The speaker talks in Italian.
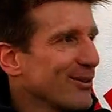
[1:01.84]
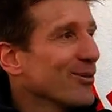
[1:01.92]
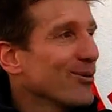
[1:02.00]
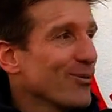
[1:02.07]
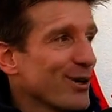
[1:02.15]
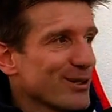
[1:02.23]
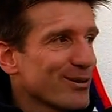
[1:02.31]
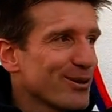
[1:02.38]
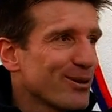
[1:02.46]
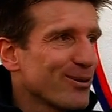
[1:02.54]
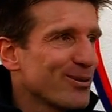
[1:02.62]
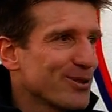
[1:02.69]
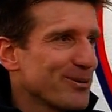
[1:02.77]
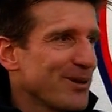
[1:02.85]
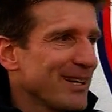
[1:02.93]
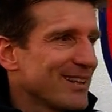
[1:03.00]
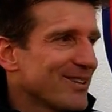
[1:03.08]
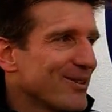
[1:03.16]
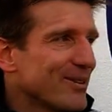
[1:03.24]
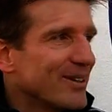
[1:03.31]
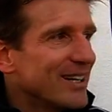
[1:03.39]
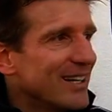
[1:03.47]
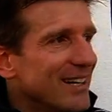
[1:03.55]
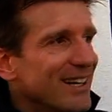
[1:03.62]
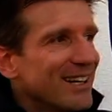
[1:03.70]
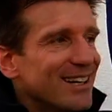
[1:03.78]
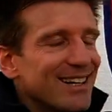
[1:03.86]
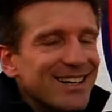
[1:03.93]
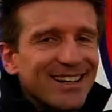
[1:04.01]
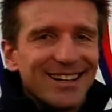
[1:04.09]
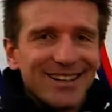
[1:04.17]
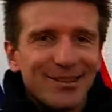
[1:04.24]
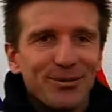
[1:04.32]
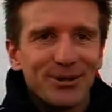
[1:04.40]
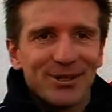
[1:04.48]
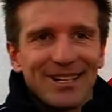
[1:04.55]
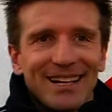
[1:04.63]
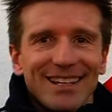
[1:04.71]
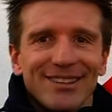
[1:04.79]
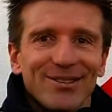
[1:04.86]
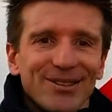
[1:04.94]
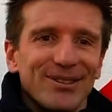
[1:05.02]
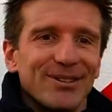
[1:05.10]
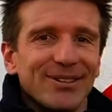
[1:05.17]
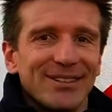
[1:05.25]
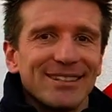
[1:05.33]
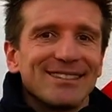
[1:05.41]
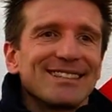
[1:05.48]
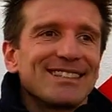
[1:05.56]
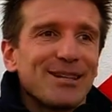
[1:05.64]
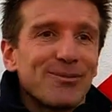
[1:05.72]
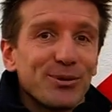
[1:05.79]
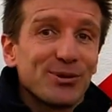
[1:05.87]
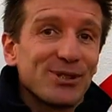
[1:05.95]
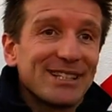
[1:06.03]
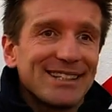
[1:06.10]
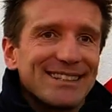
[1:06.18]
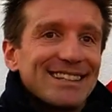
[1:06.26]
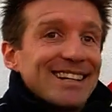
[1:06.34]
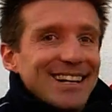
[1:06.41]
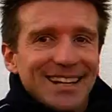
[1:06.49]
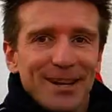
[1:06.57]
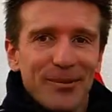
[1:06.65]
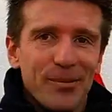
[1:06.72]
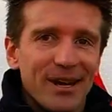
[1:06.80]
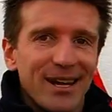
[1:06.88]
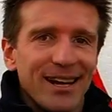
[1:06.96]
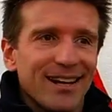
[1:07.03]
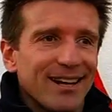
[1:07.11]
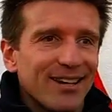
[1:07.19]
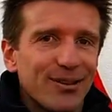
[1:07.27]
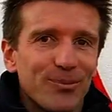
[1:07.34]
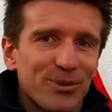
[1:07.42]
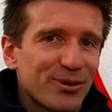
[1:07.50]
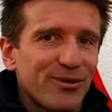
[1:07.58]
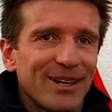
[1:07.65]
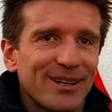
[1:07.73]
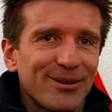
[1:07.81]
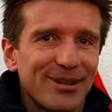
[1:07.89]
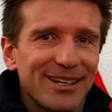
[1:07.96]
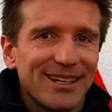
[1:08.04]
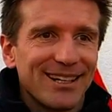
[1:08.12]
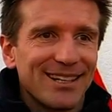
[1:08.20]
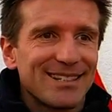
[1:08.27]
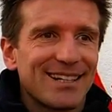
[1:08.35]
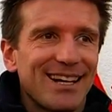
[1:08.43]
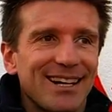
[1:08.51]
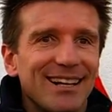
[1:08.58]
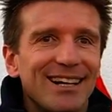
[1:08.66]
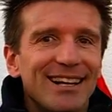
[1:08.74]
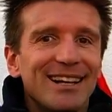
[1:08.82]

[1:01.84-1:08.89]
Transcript: con questo riconoscimento ha dimostrato diciamo così, di credere in me e io non posso far altro che ringraziarla.